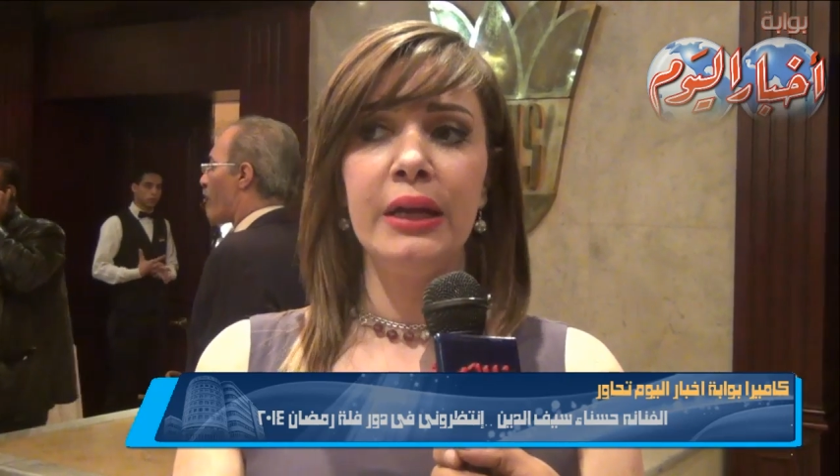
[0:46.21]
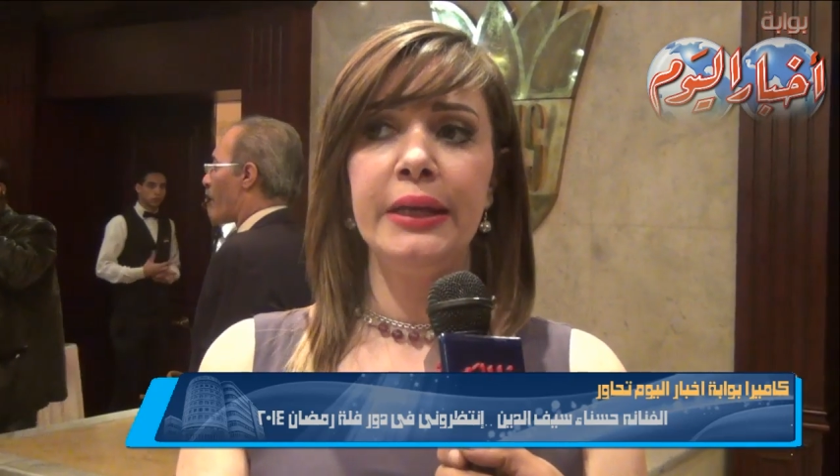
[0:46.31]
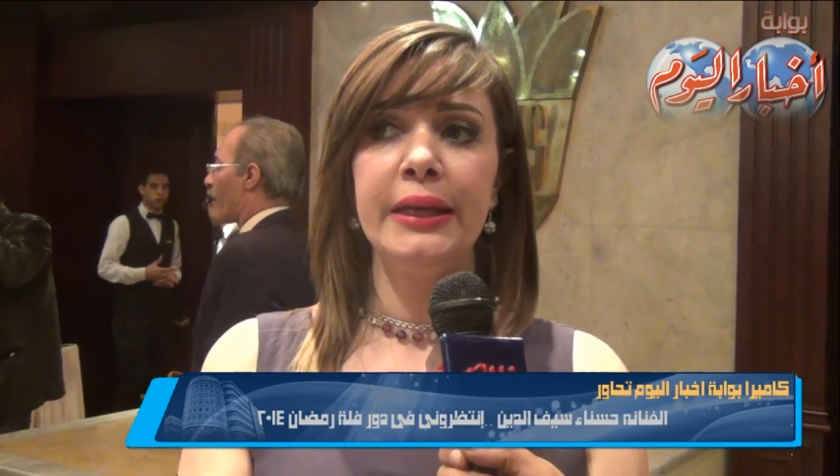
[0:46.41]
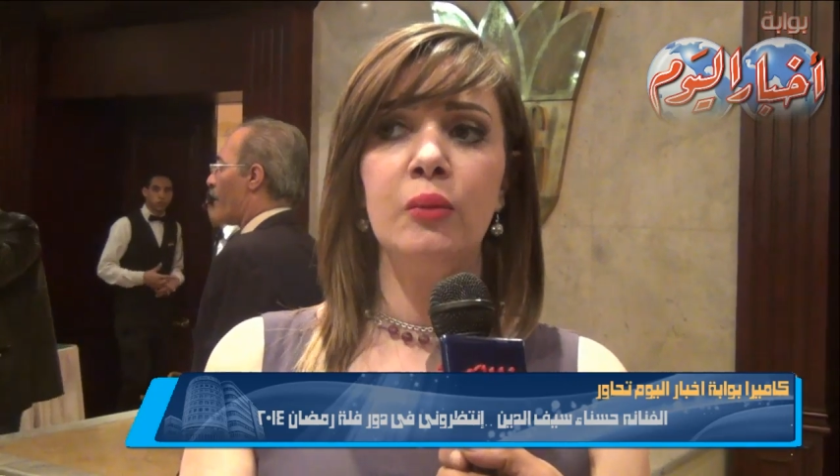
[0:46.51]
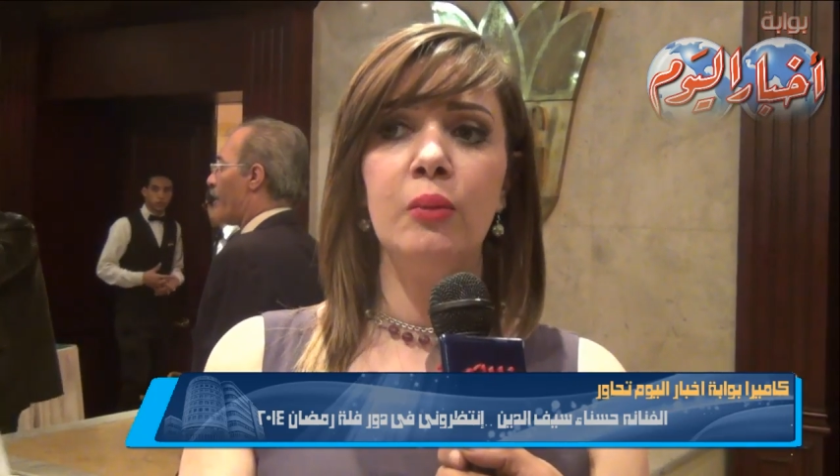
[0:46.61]

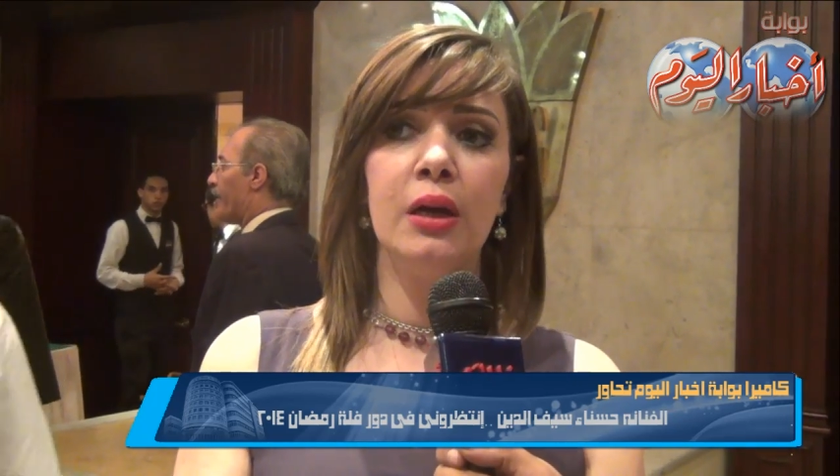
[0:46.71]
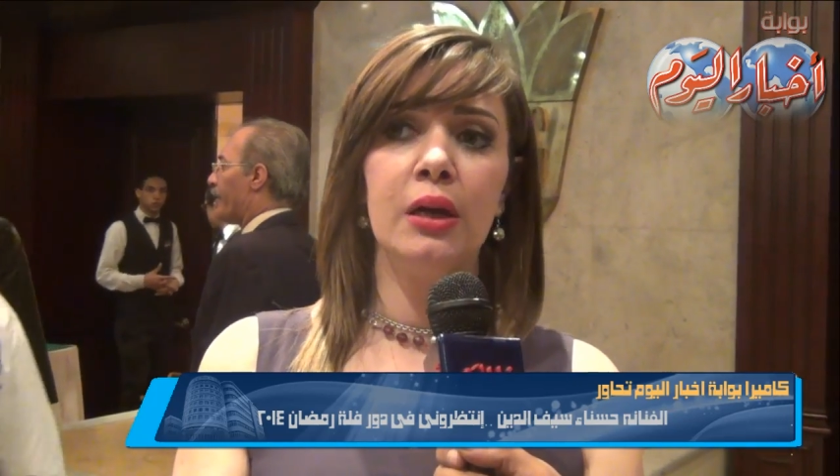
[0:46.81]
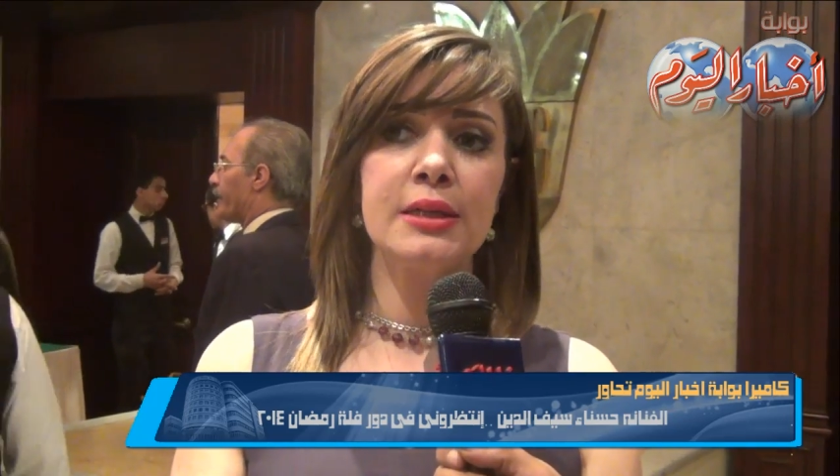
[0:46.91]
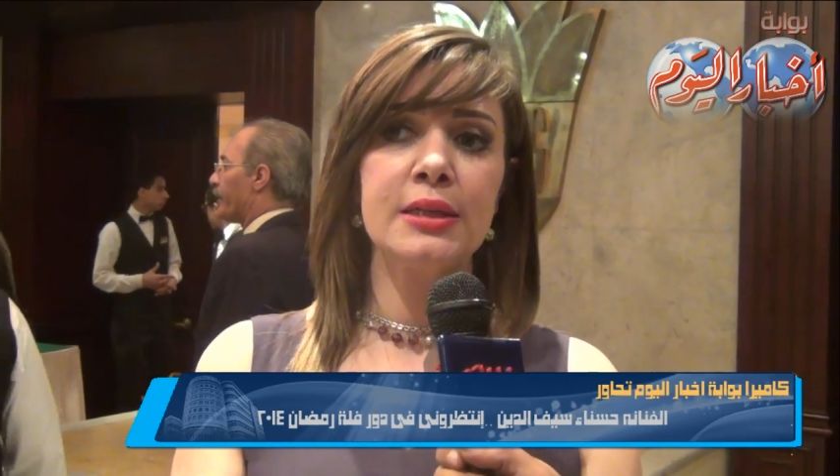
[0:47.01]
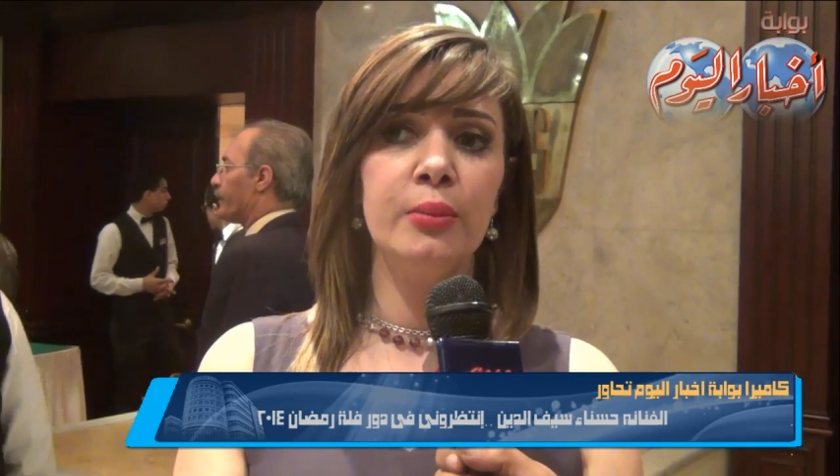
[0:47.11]

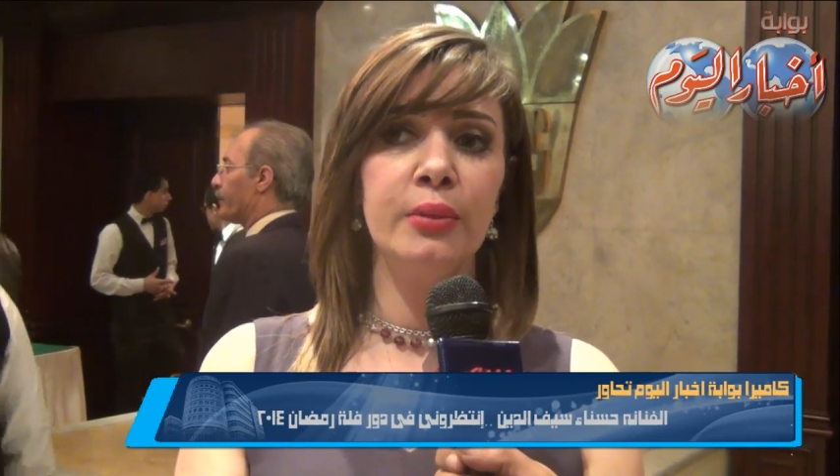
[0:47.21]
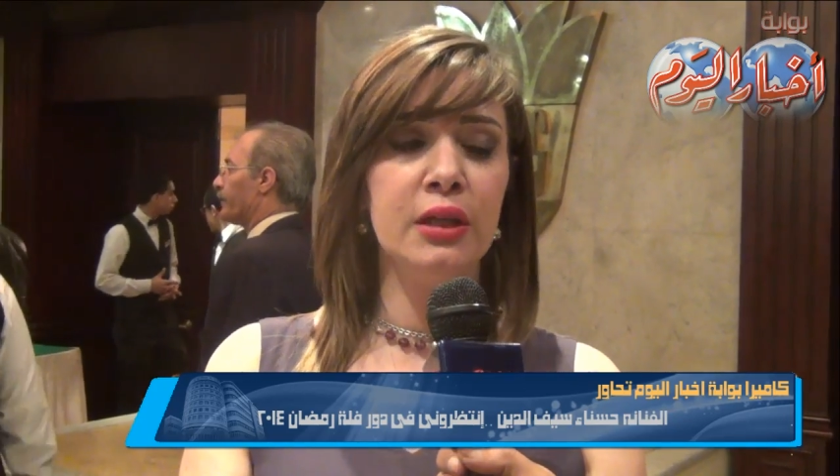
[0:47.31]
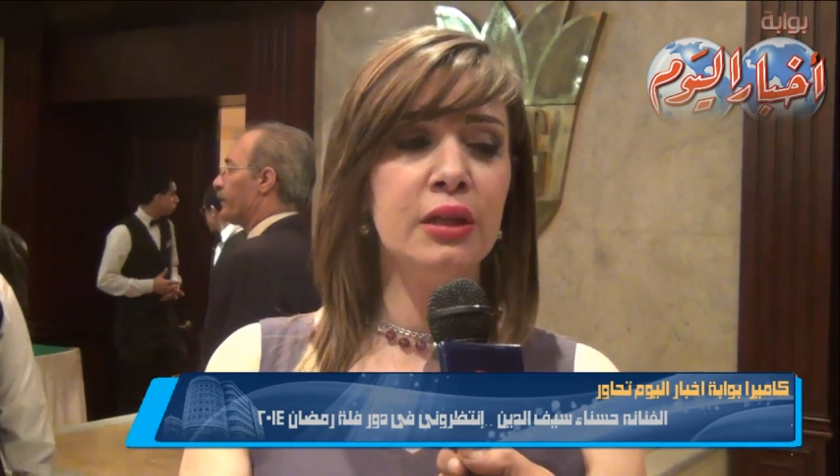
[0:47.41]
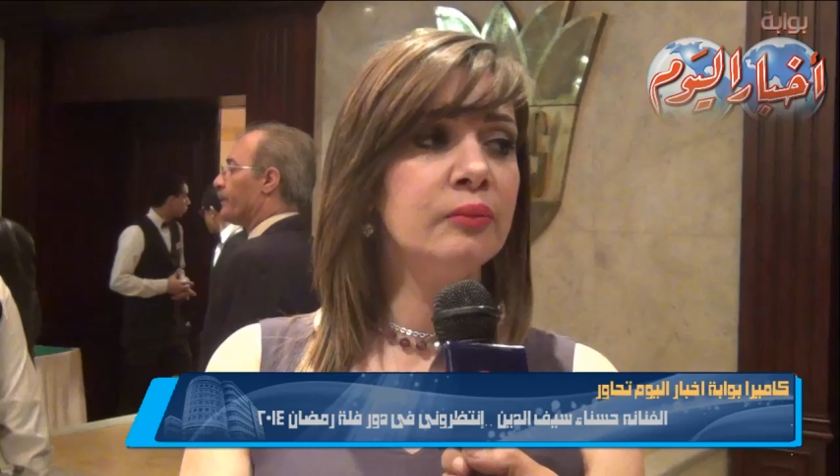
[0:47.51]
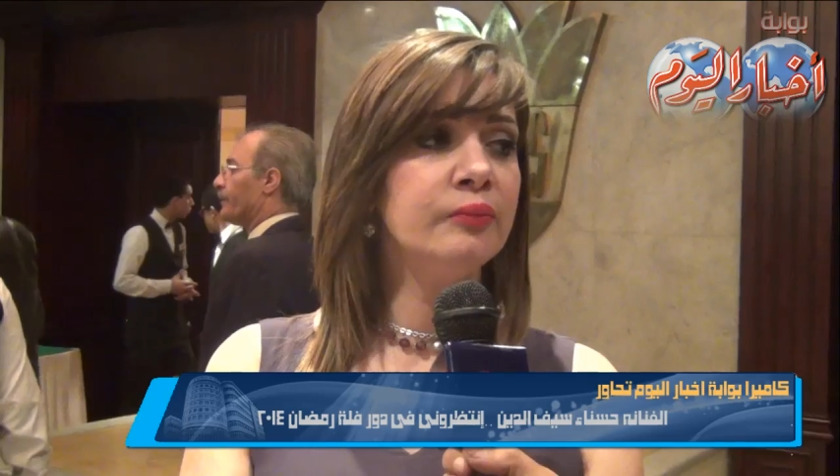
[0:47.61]
النجمة
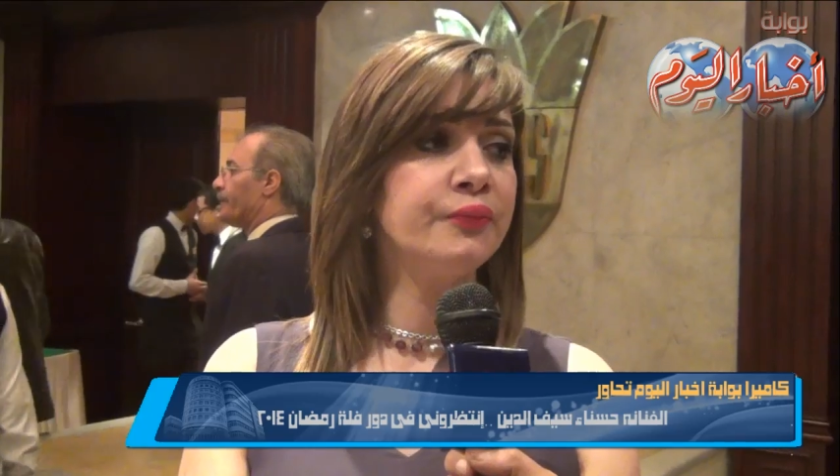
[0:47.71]
صابرين